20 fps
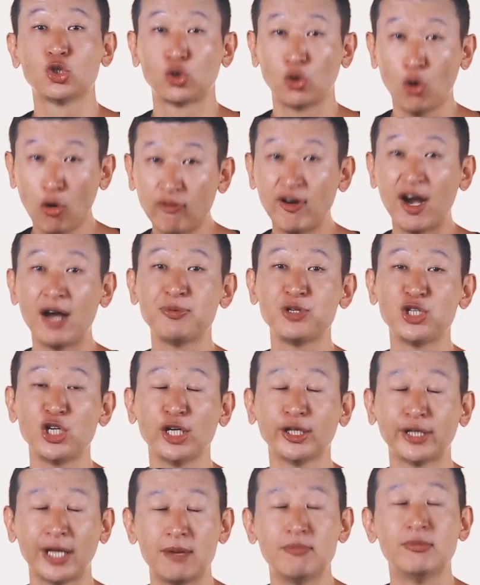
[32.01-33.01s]
что
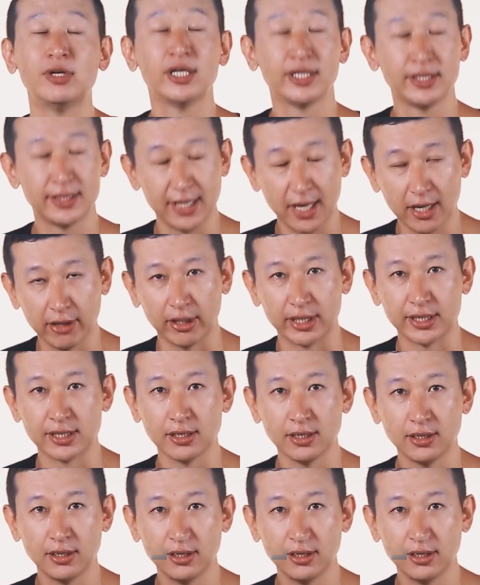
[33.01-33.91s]
вообще там делать.